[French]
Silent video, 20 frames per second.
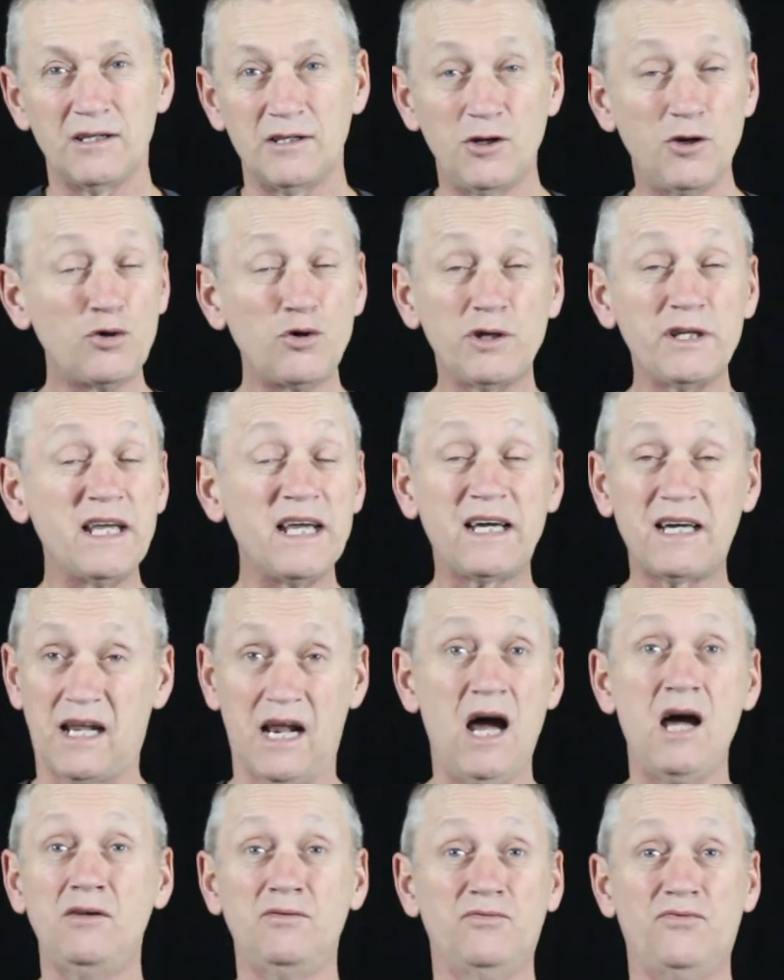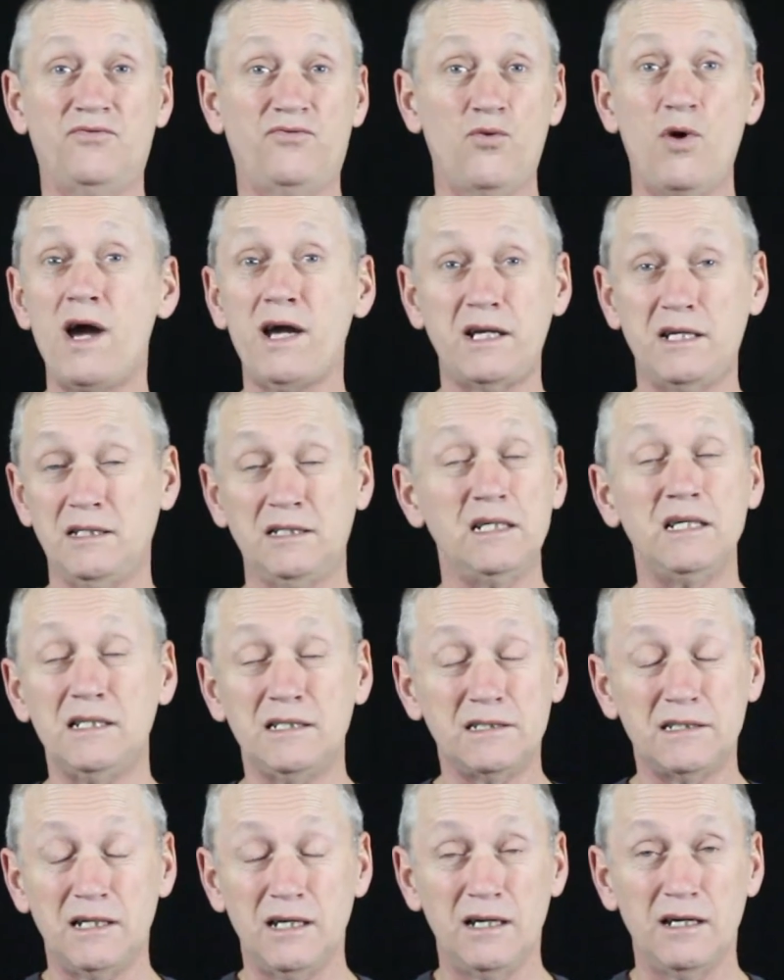Il y en a qui ont des grandes foi qui
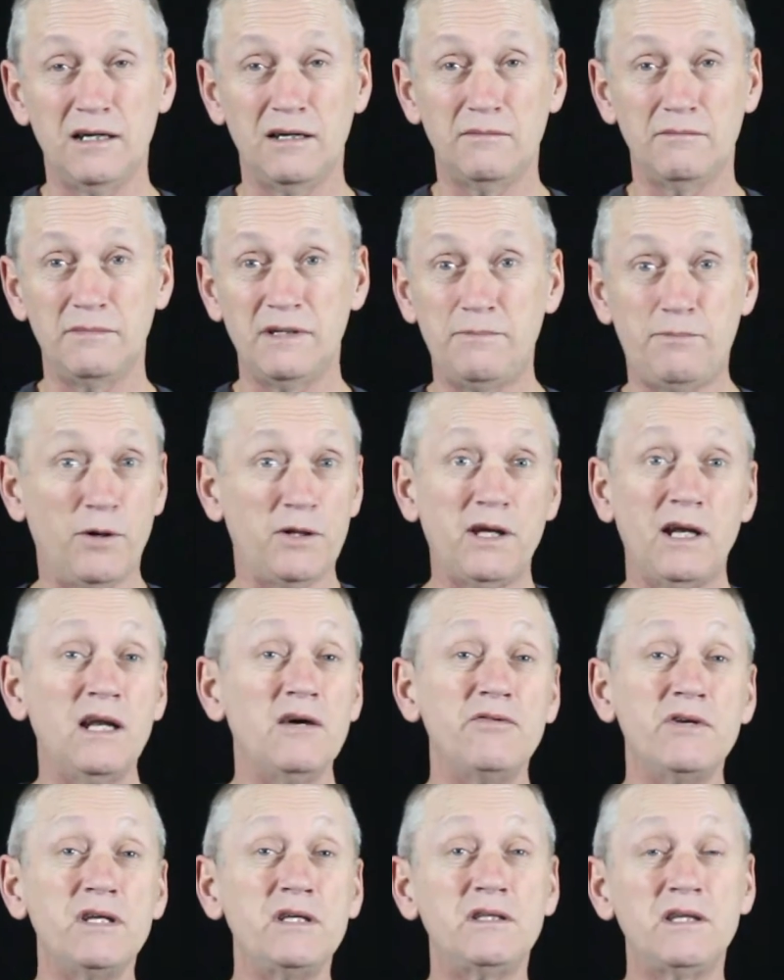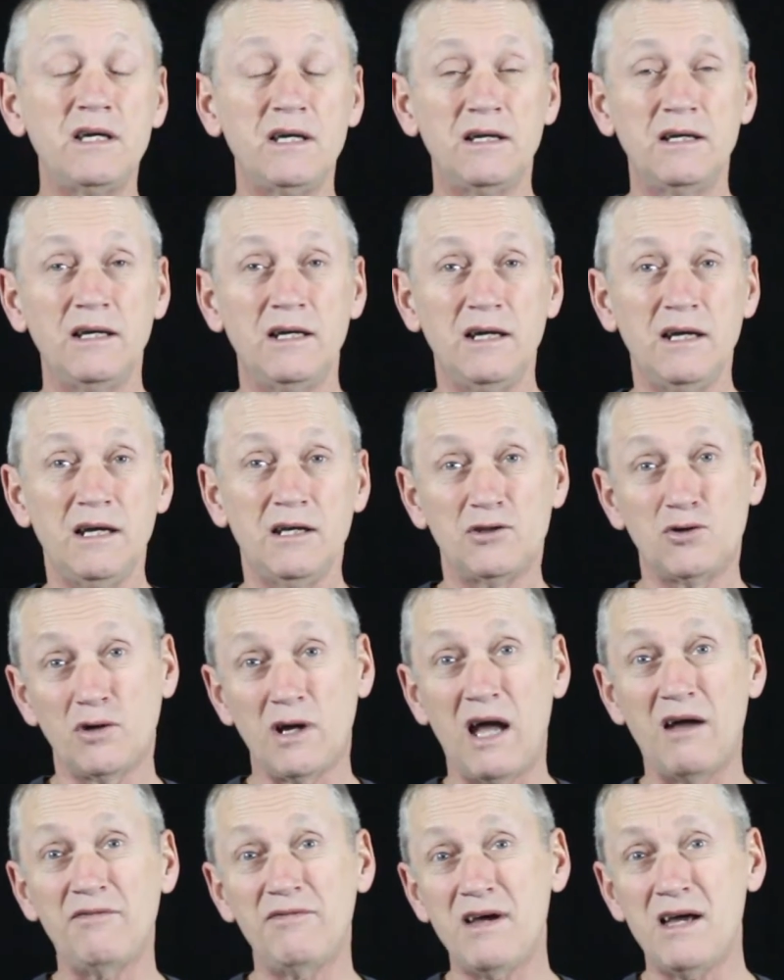disent, mais pas dans la vérité.
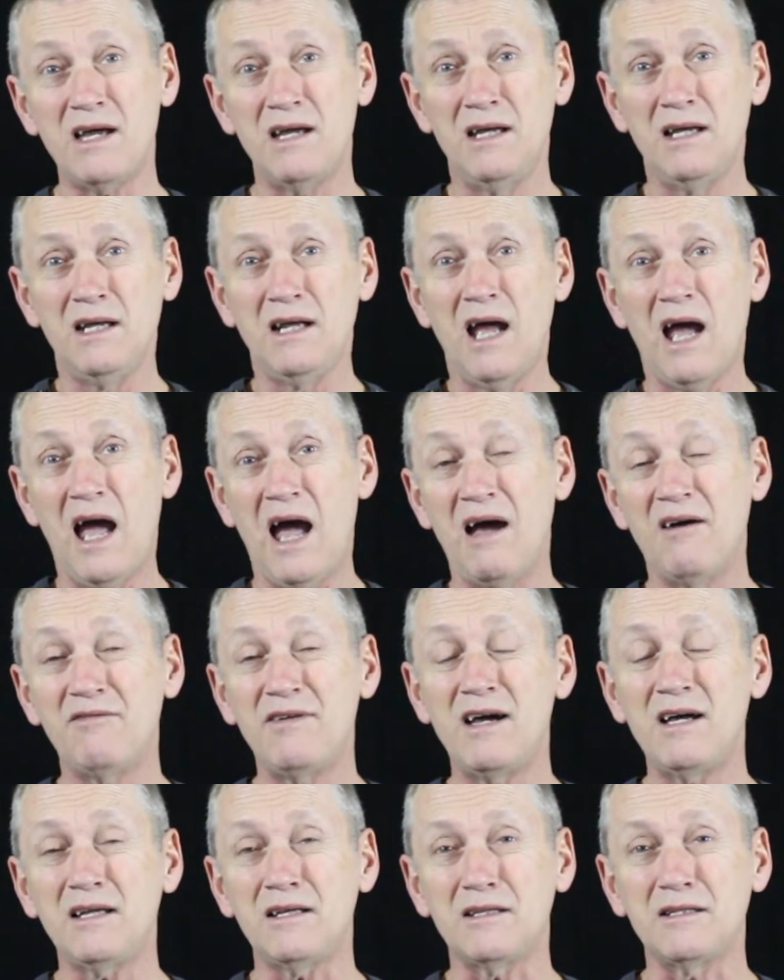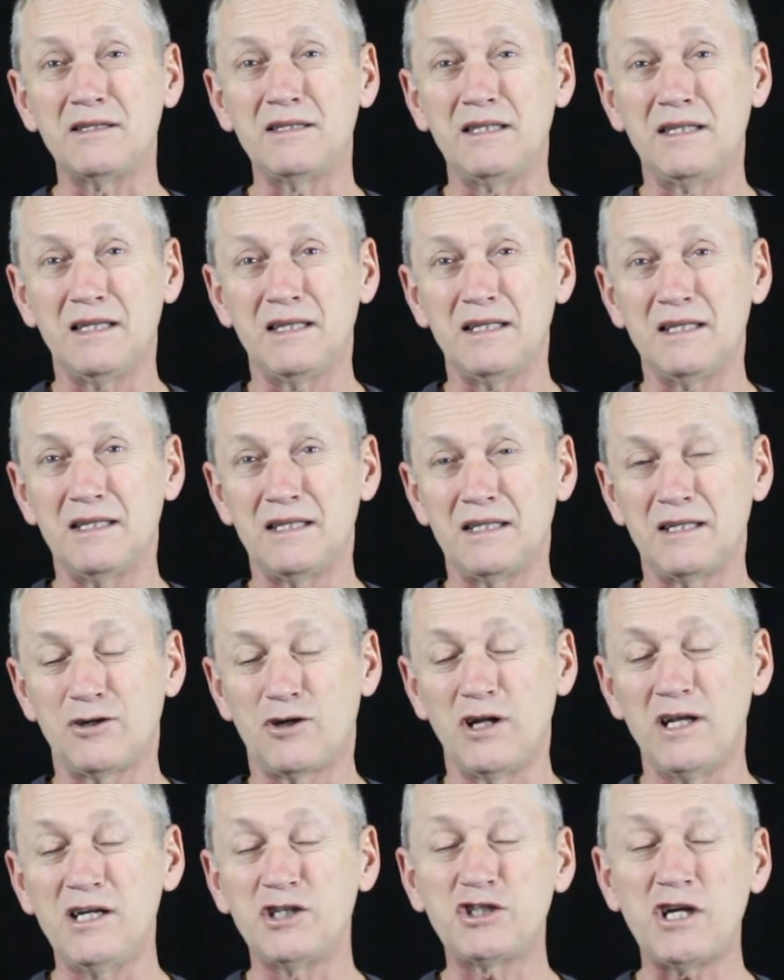Donc avant, avant
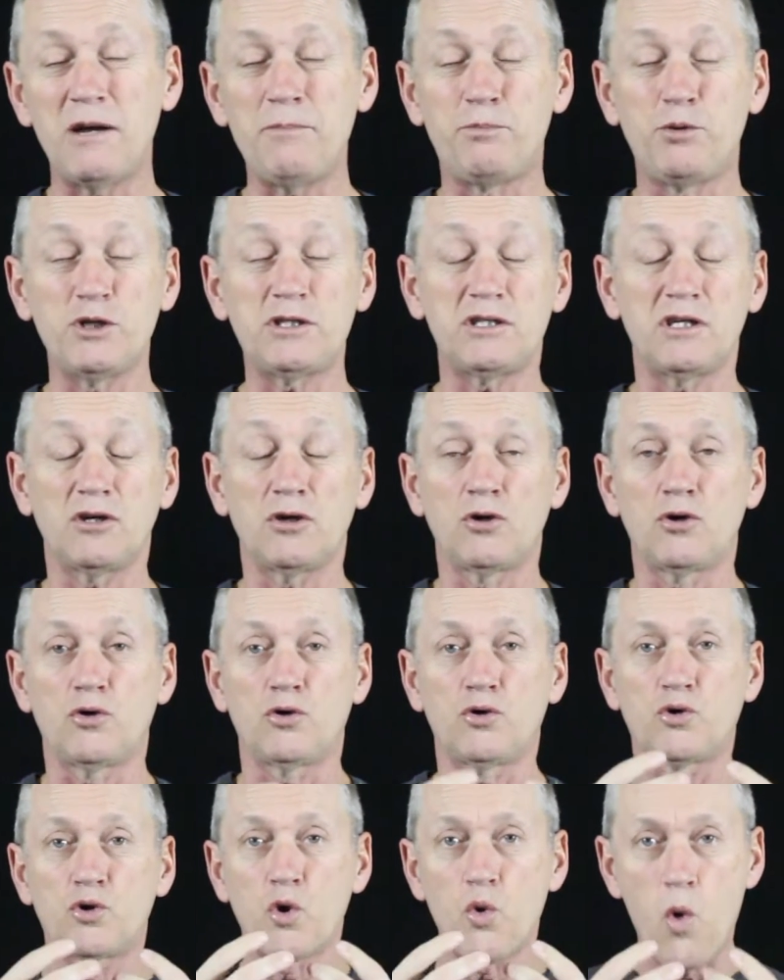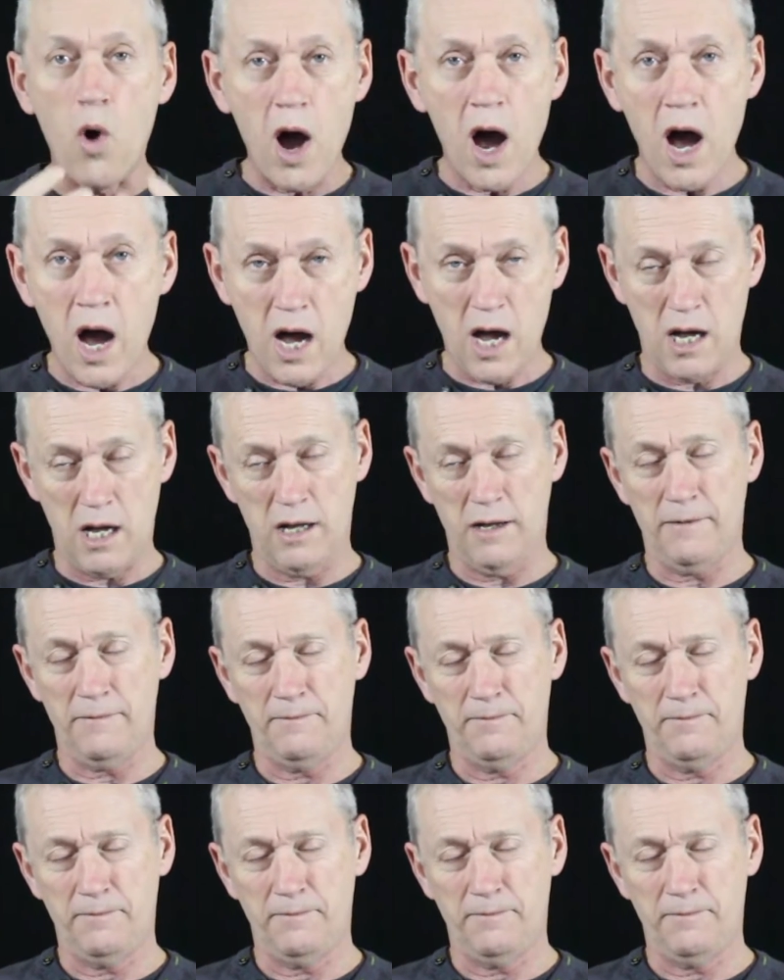que les gens puissent croire,